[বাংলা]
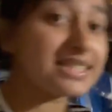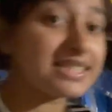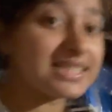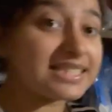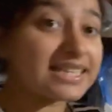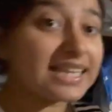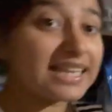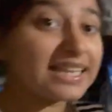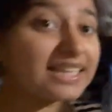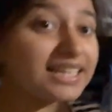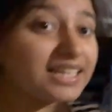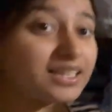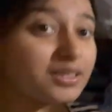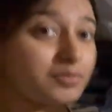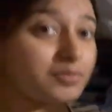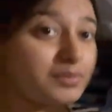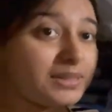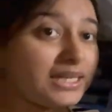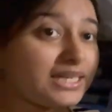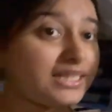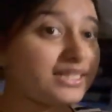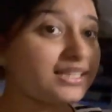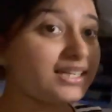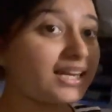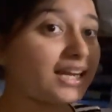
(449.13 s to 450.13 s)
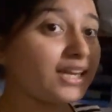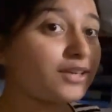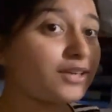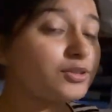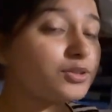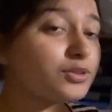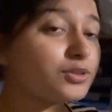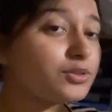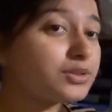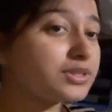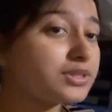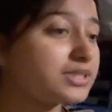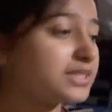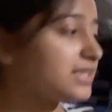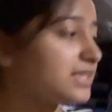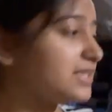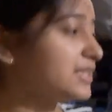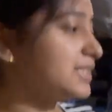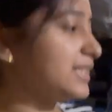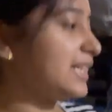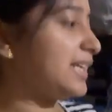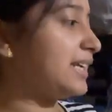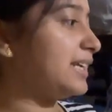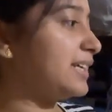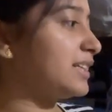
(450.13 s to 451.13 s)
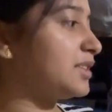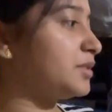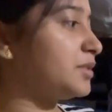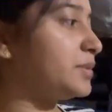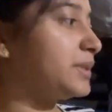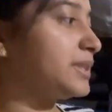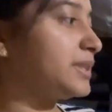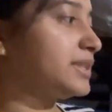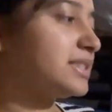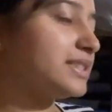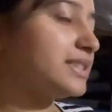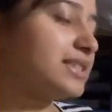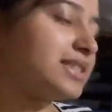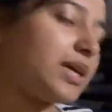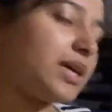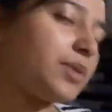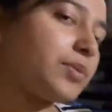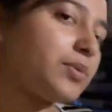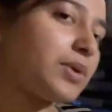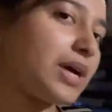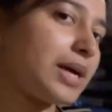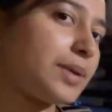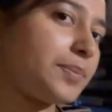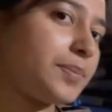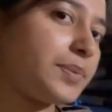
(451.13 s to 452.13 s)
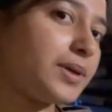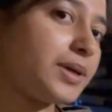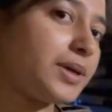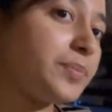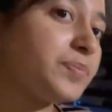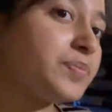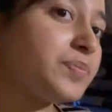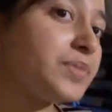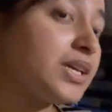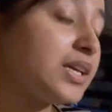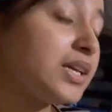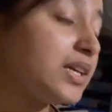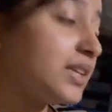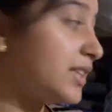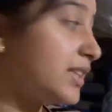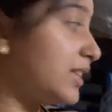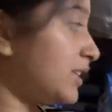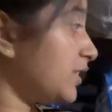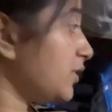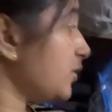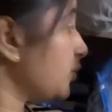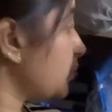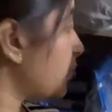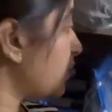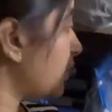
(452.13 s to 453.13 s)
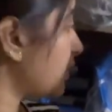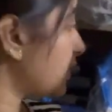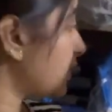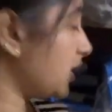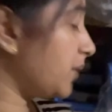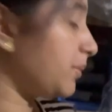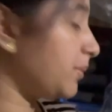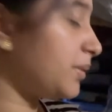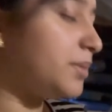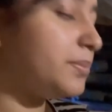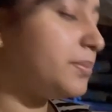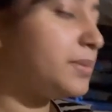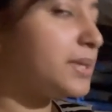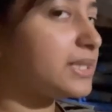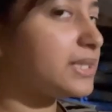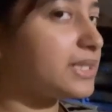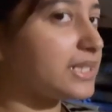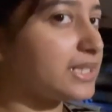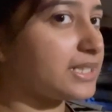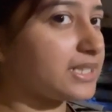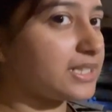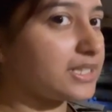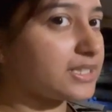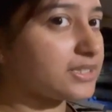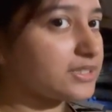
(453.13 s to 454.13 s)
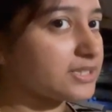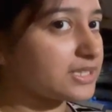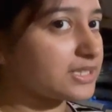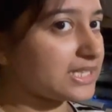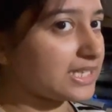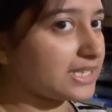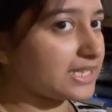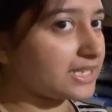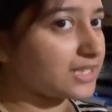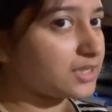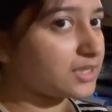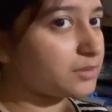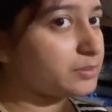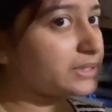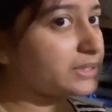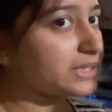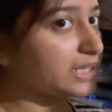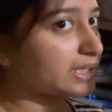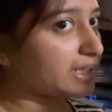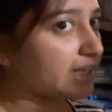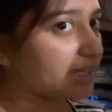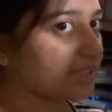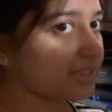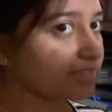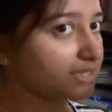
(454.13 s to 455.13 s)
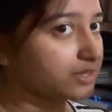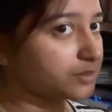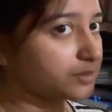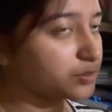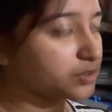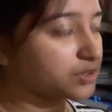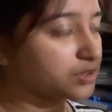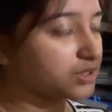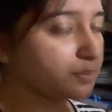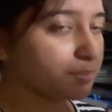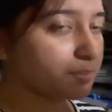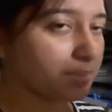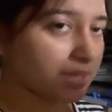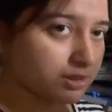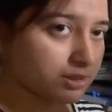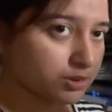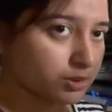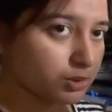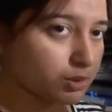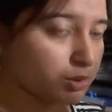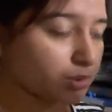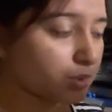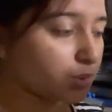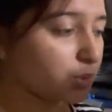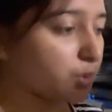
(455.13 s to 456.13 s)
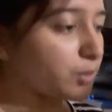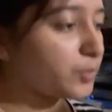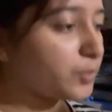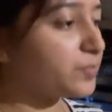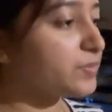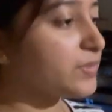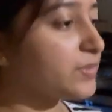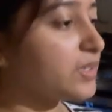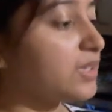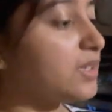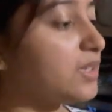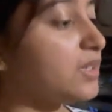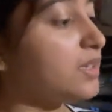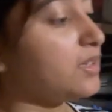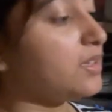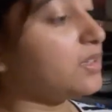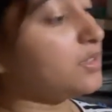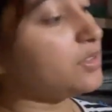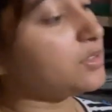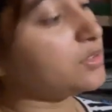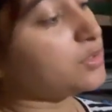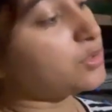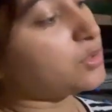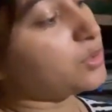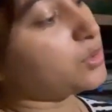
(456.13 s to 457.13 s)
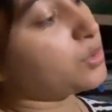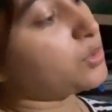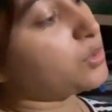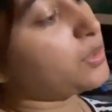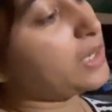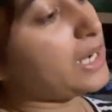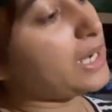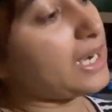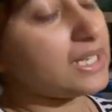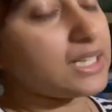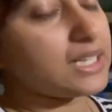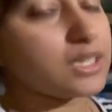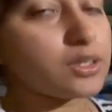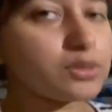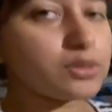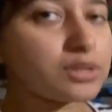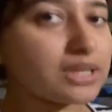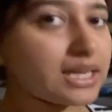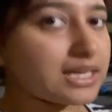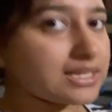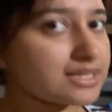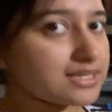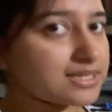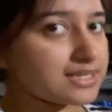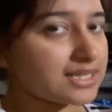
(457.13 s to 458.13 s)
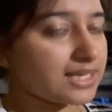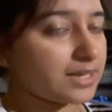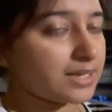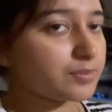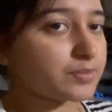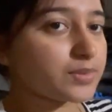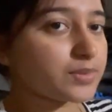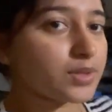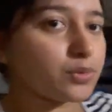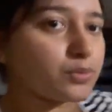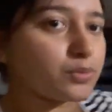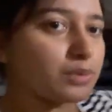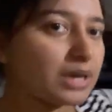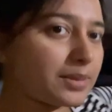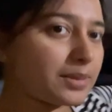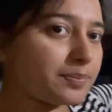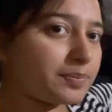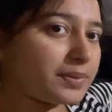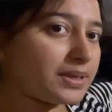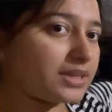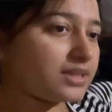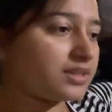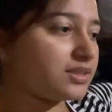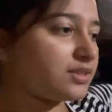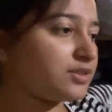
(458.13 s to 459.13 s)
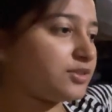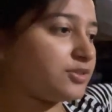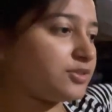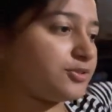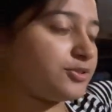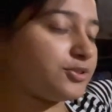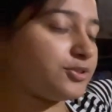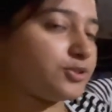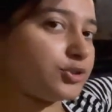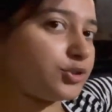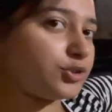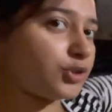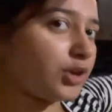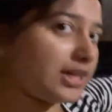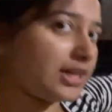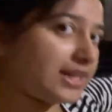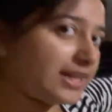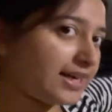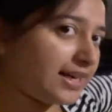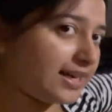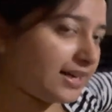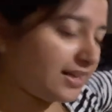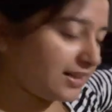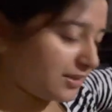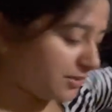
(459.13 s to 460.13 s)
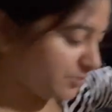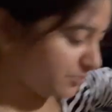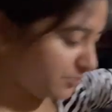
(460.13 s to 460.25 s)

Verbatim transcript: সিঙ্গেল ব্লেড এগুলো হচ্ছে সিঙ্গেল ব্লেডের সেম ওয়াইপার কিন্তু ওটা ডাবল ব্লেড আর এটা হচ্ছে সিঙ্গেল ব্লেড এটা এদের মধ্যে পার্থক্য তো এটারও কাজ সেম ওয়াইপার জল ঢালা